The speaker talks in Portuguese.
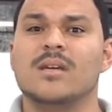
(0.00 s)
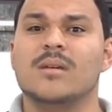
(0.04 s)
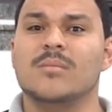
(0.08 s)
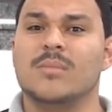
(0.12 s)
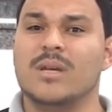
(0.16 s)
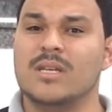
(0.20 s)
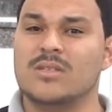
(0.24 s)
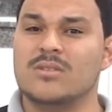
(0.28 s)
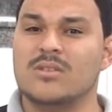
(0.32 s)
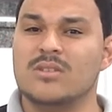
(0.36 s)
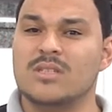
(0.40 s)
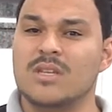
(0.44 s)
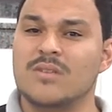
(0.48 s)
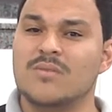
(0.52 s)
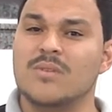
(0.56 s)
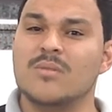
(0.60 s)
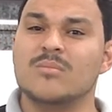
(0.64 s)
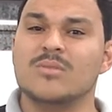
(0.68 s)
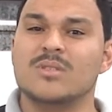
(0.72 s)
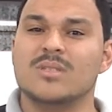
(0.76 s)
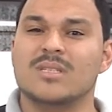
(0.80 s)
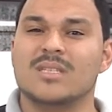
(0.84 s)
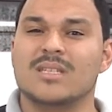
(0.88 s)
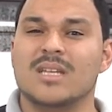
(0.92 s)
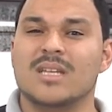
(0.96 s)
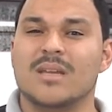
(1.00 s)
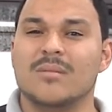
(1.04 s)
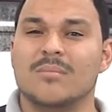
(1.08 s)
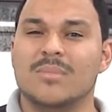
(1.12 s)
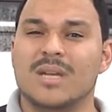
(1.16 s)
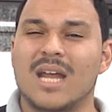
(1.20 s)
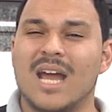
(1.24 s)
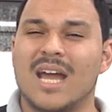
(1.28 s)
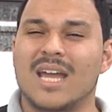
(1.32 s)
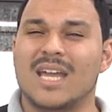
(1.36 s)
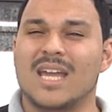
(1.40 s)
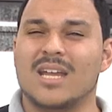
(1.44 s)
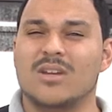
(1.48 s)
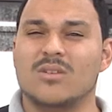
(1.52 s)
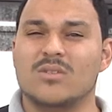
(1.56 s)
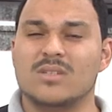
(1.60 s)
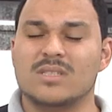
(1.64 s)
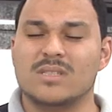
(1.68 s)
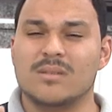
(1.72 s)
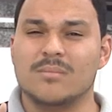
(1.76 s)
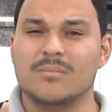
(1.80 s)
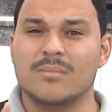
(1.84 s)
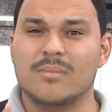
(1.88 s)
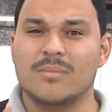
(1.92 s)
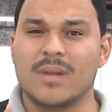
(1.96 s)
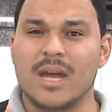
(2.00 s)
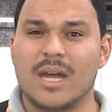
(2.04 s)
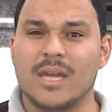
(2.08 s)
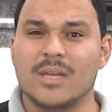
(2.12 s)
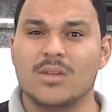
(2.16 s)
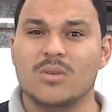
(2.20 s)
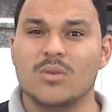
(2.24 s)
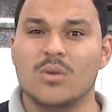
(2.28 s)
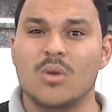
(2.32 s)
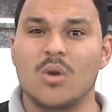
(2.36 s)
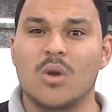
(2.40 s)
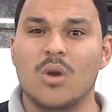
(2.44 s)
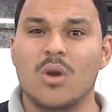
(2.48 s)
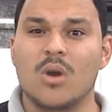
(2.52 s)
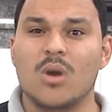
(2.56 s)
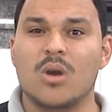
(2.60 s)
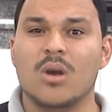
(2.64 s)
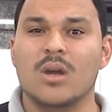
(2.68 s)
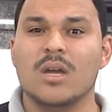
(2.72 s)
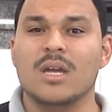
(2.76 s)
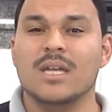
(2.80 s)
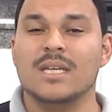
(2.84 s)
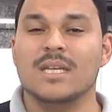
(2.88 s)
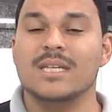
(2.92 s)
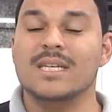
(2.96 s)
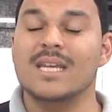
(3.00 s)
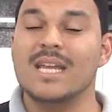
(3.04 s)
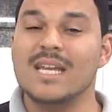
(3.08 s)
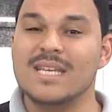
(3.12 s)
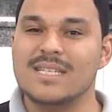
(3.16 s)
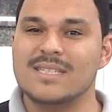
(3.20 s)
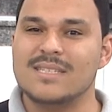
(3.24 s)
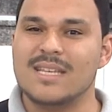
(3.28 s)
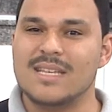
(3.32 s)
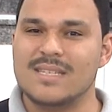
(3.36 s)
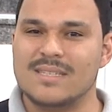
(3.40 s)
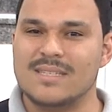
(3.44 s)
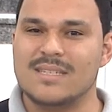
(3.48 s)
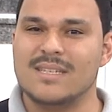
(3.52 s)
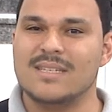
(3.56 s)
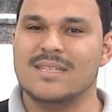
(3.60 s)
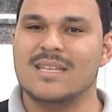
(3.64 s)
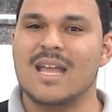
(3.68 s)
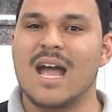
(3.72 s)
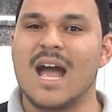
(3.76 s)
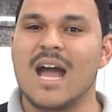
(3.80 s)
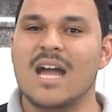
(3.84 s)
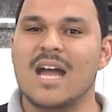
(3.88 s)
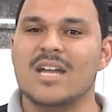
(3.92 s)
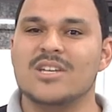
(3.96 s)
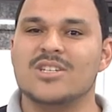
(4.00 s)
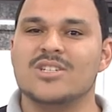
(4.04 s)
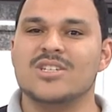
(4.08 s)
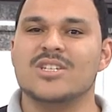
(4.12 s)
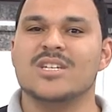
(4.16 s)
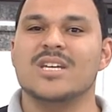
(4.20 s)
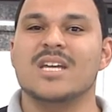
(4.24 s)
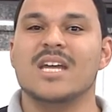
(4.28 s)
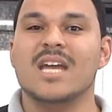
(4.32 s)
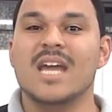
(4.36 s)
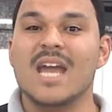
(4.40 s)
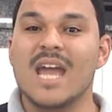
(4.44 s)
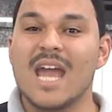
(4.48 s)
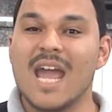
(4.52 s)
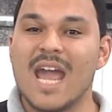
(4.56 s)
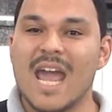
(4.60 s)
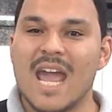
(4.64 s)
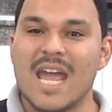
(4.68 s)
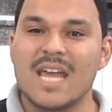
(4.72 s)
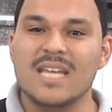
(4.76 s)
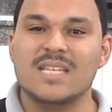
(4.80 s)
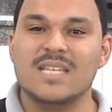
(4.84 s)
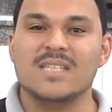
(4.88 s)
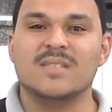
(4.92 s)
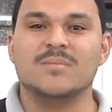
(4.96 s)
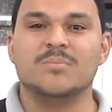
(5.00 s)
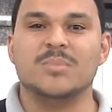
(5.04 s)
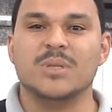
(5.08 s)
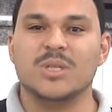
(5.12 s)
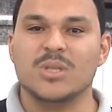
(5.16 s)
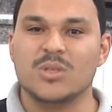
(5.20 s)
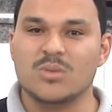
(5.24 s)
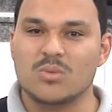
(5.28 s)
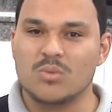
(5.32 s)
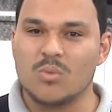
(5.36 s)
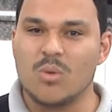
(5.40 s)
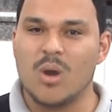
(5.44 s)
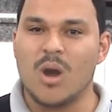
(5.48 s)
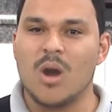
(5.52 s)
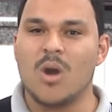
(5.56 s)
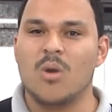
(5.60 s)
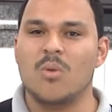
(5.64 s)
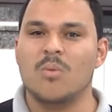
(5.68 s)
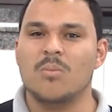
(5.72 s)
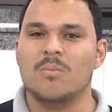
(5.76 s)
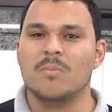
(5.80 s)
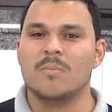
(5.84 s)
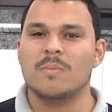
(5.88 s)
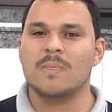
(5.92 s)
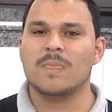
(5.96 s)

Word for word: mas nós devemos lembrar que a nossa maior necessidade é espiritual,